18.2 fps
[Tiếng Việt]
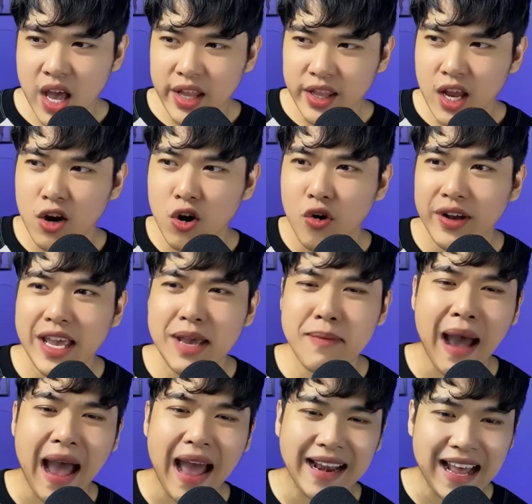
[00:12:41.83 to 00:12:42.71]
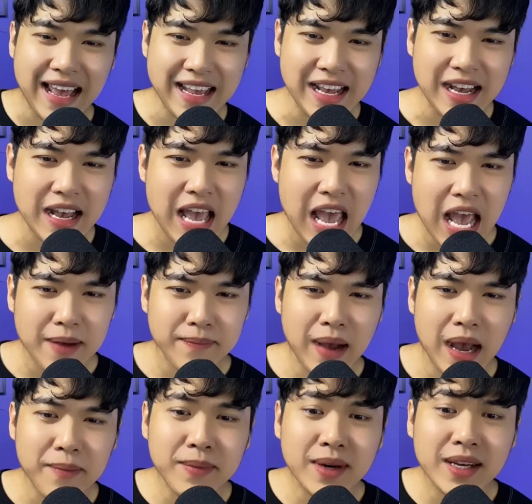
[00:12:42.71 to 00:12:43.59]
Thế rồi cái bà này á,
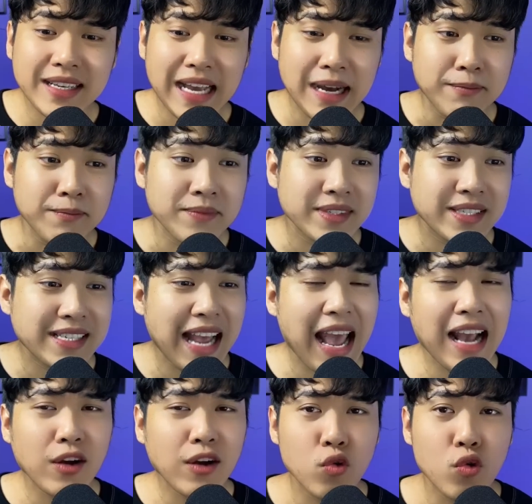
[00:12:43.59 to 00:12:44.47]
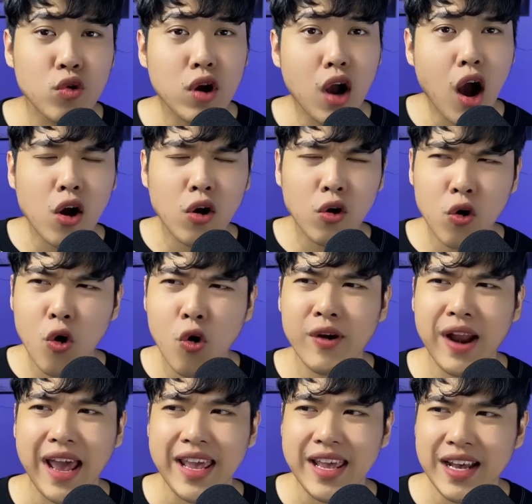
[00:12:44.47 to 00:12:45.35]
bà mới cầm xác của con
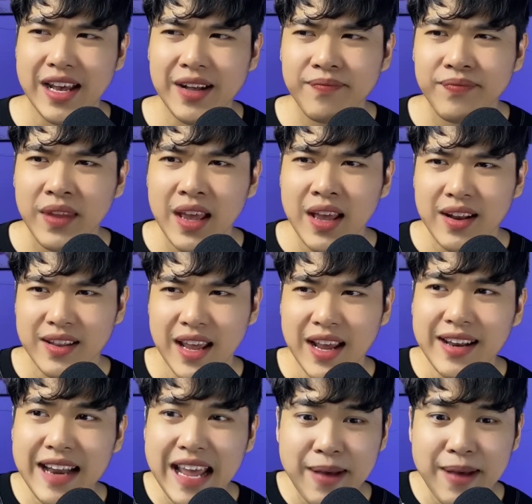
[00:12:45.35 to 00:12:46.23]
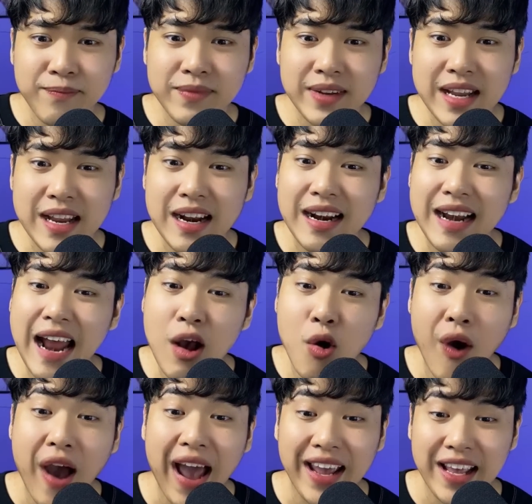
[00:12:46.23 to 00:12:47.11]
cô này á, để đem đi ra
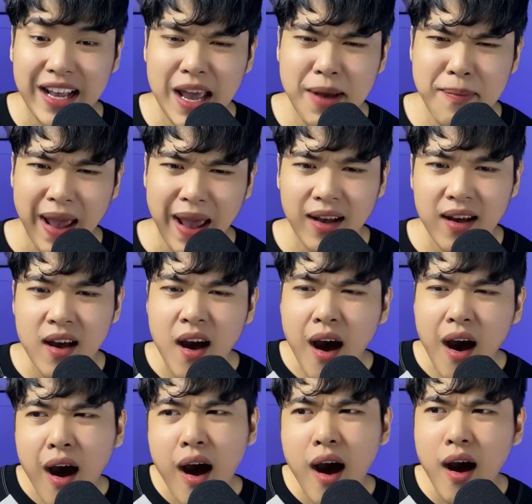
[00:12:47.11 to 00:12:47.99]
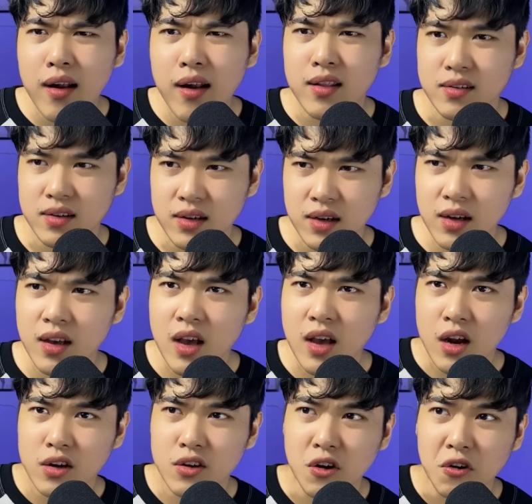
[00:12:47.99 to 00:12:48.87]
ngoài các bạn, hơ lửa
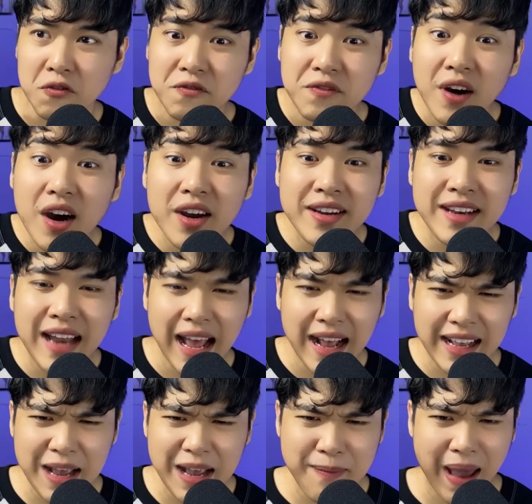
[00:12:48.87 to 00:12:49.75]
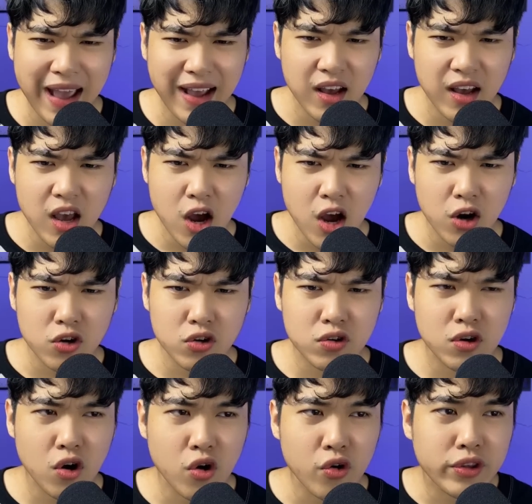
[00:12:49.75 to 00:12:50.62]
rồi phơi nắng các bạn,
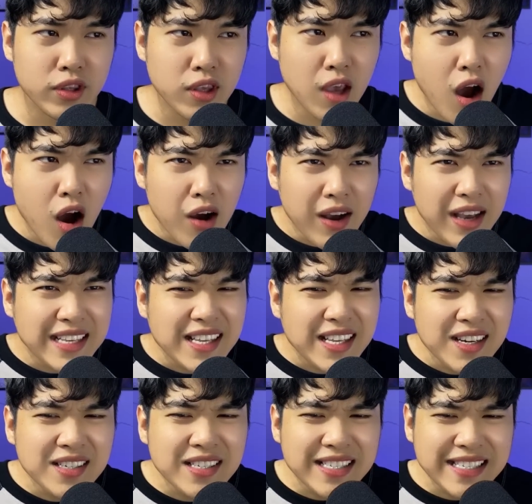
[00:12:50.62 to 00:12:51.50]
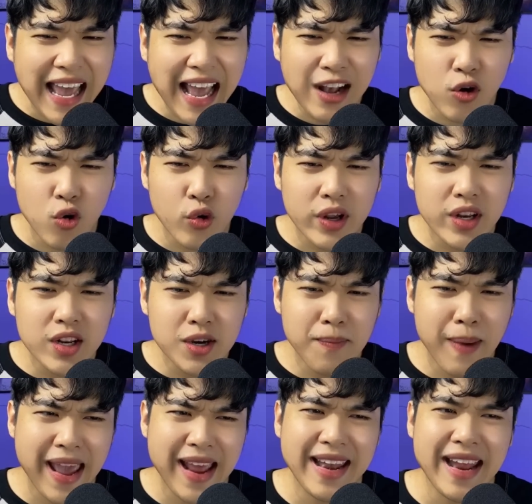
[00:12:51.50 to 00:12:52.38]
rồi cho cái thân xác của cái đứa
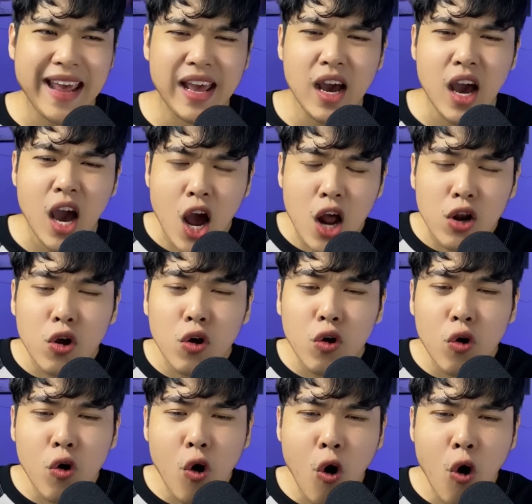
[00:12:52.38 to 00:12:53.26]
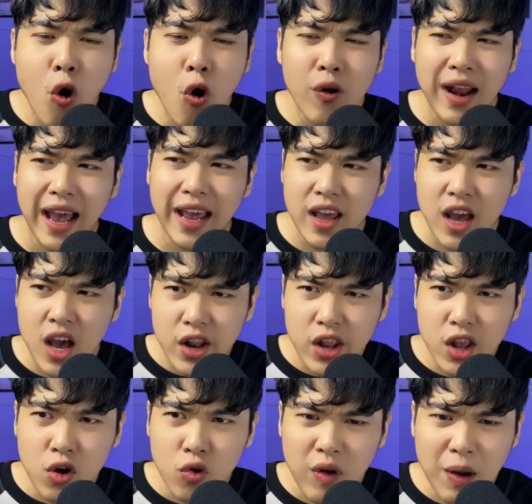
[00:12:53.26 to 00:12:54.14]
bé này á, nó khô lại,
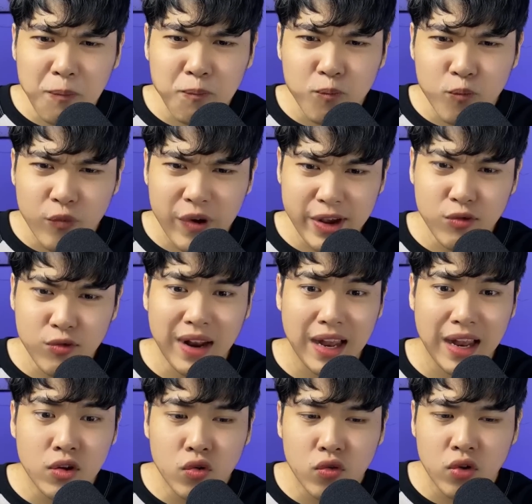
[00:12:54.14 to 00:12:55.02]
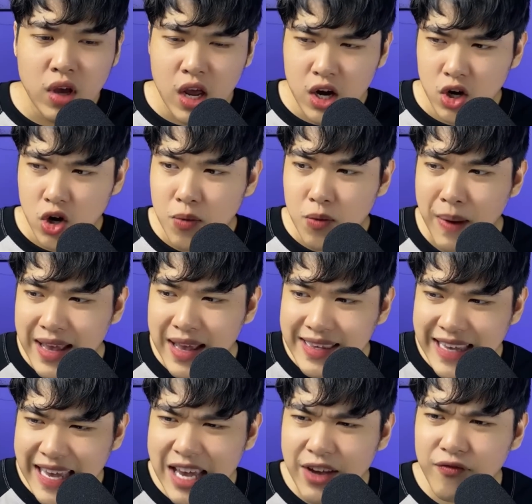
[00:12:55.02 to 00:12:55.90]
nó quắp véo lại luôn, rồi bà
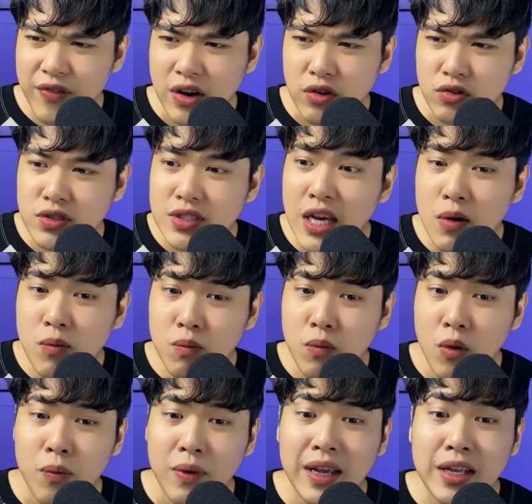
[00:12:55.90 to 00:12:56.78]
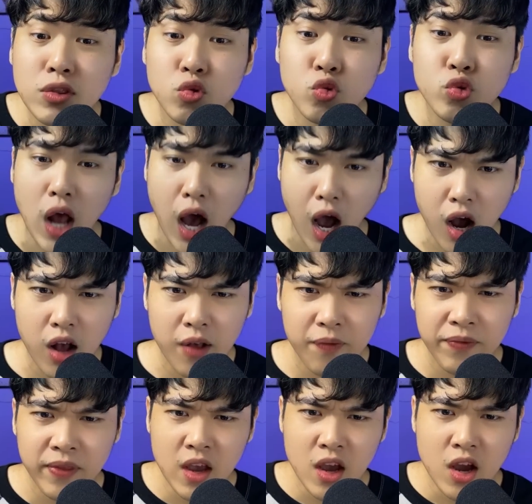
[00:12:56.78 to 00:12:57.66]
nhét vào trong một cái túi đỏ,
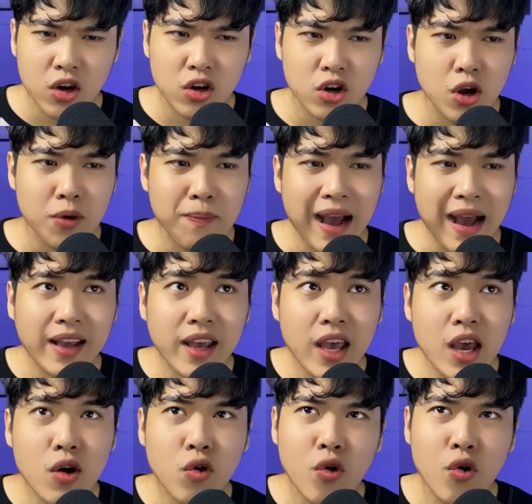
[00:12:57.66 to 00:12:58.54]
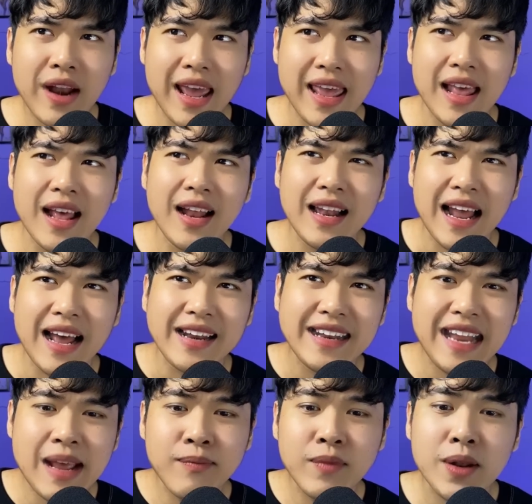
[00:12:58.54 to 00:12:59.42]
rồi bà kêu cô này á là
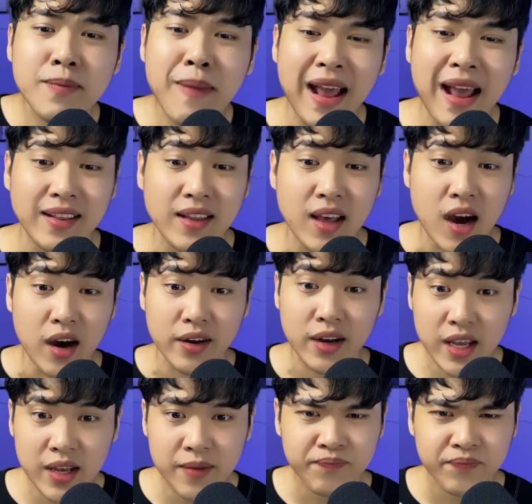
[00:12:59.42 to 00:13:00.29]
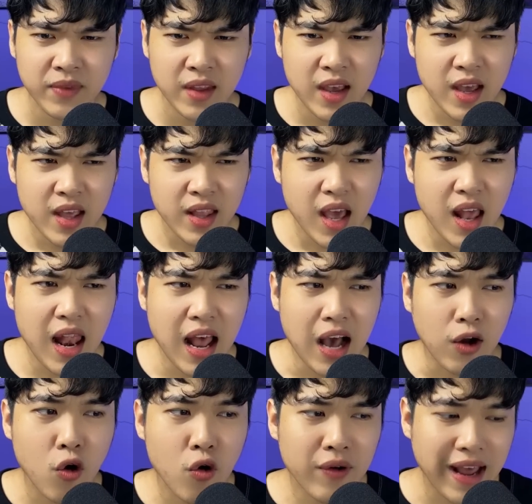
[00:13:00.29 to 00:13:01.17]
đem lên bàn thờ đi. Thế là
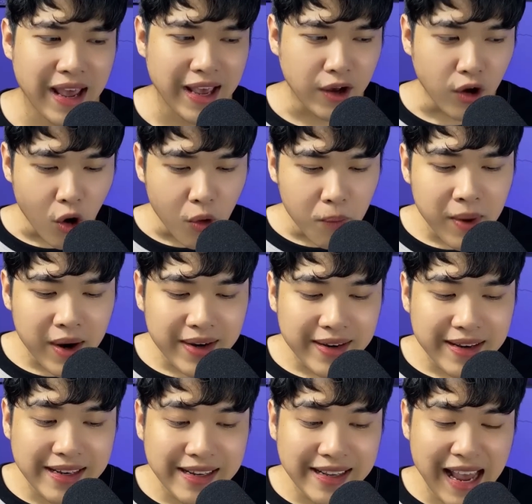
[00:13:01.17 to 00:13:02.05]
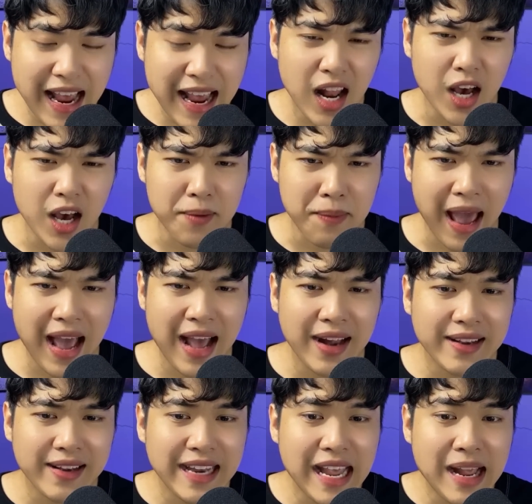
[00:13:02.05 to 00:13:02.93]
cô này cổ mới nghe lời bả,
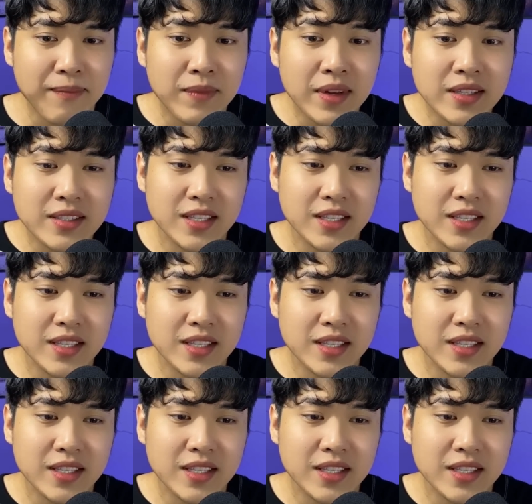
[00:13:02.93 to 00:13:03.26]
đem lên